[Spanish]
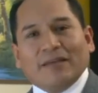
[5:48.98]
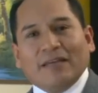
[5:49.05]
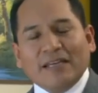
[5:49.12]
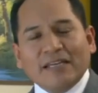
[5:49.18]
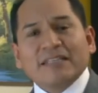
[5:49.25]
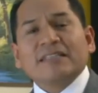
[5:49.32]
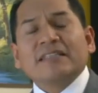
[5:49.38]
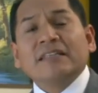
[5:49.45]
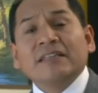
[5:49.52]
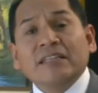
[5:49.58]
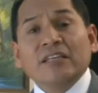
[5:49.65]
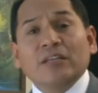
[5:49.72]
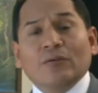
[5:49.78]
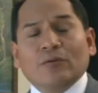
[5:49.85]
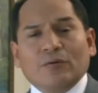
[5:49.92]
En ese
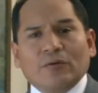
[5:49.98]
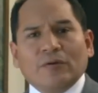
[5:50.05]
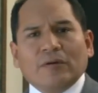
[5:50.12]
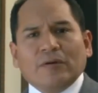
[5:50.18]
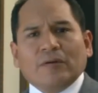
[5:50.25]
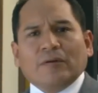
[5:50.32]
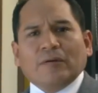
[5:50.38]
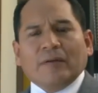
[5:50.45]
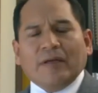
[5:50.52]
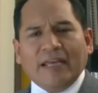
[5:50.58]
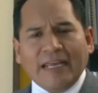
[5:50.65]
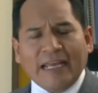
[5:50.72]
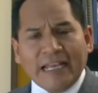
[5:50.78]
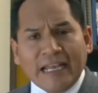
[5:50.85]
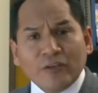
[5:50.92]
sentido,
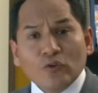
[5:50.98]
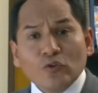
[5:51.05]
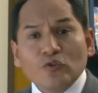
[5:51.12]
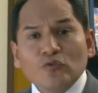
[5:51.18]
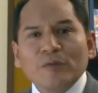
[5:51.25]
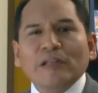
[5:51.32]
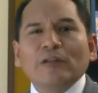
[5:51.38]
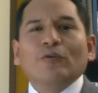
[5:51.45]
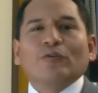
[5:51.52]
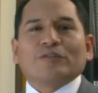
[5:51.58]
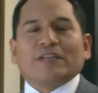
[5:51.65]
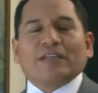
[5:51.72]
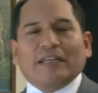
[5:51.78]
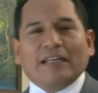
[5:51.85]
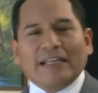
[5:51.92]
en el año
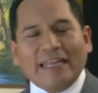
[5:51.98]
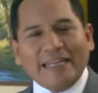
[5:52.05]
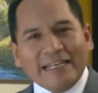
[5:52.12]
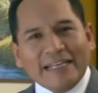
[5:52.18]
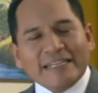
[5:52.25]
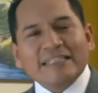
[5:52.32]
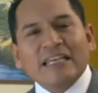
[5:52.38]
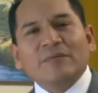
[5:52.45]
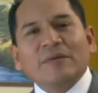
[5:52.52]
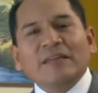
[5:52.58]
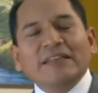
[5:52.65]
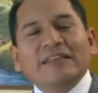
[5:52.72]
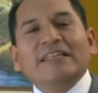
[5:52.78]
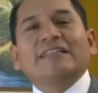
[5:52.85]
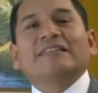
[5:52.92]
2012, la Iglesia
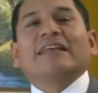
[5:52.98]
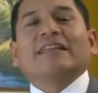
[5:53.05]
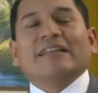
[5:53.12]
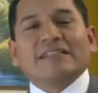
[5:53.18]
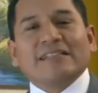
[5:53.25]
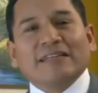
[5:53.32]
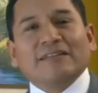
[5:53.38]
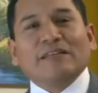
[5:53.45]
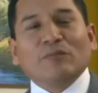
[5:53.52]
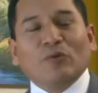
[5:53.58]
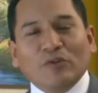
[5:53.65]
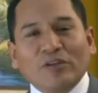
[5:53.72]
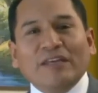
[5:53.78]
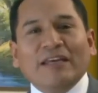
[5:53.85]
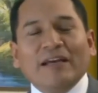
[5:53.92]
Adventista del
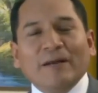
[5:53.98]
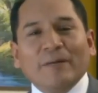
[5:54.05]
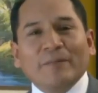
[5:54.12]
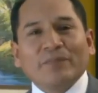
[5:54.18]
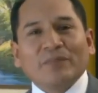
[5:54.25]
Séptimo Día